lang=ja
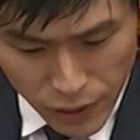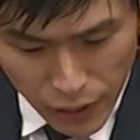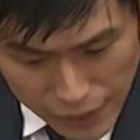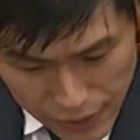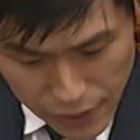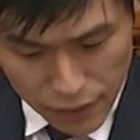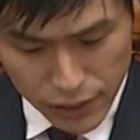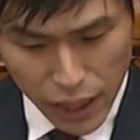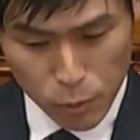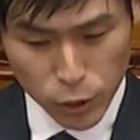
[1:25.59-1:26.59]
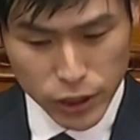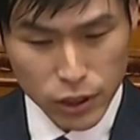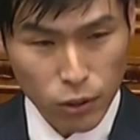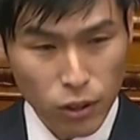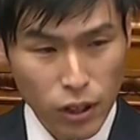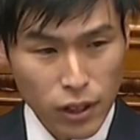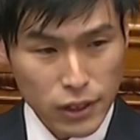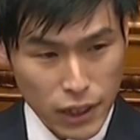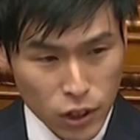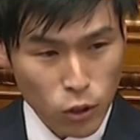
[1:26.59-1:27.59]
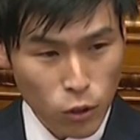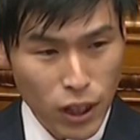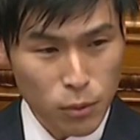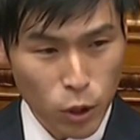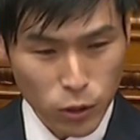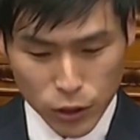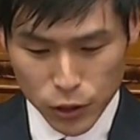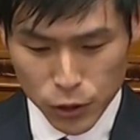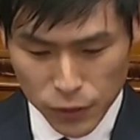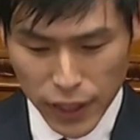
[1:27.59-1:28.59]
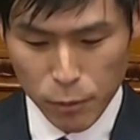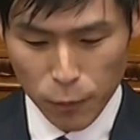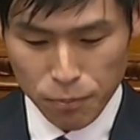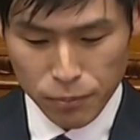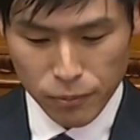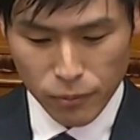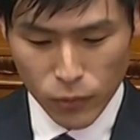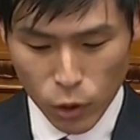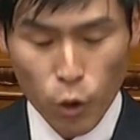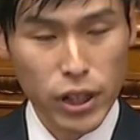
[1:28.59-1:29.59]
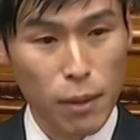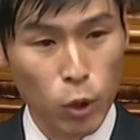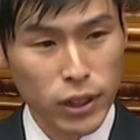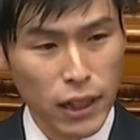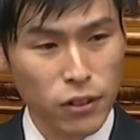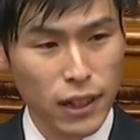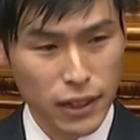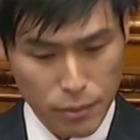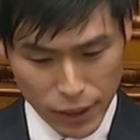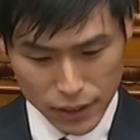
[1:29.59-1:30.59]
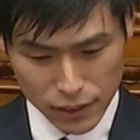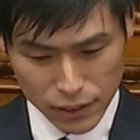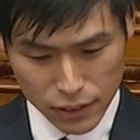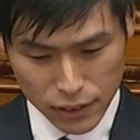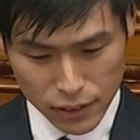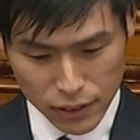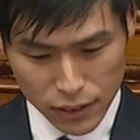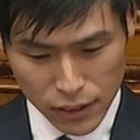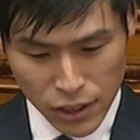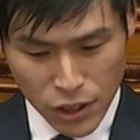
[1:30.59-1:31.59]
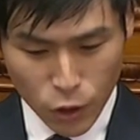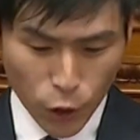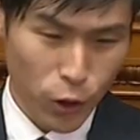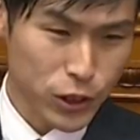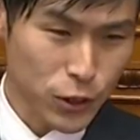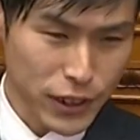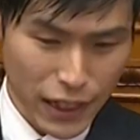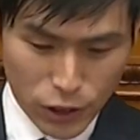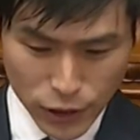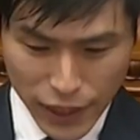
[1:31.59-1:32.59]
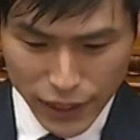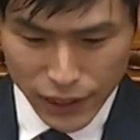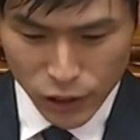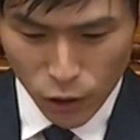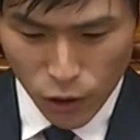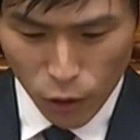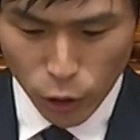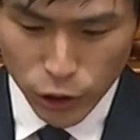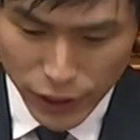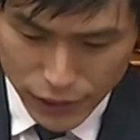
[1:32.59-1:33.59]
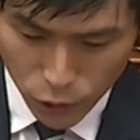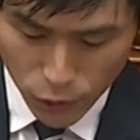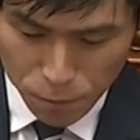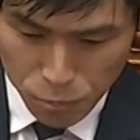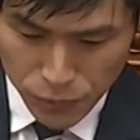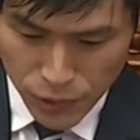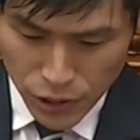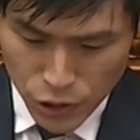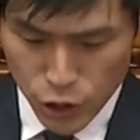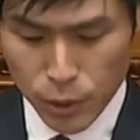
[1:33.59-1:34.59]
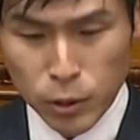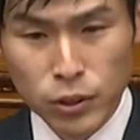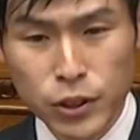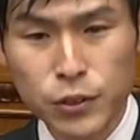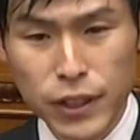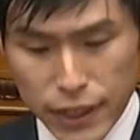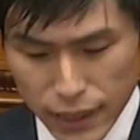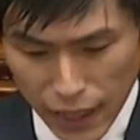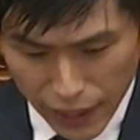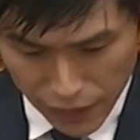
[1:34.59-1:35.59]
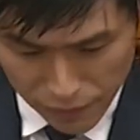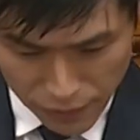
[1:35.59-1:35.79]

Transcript: 感染拡大防止を実行あるものとする上でも、大きな問題となっています。雇用調整助成金の補助率を10分の10に引き上げ、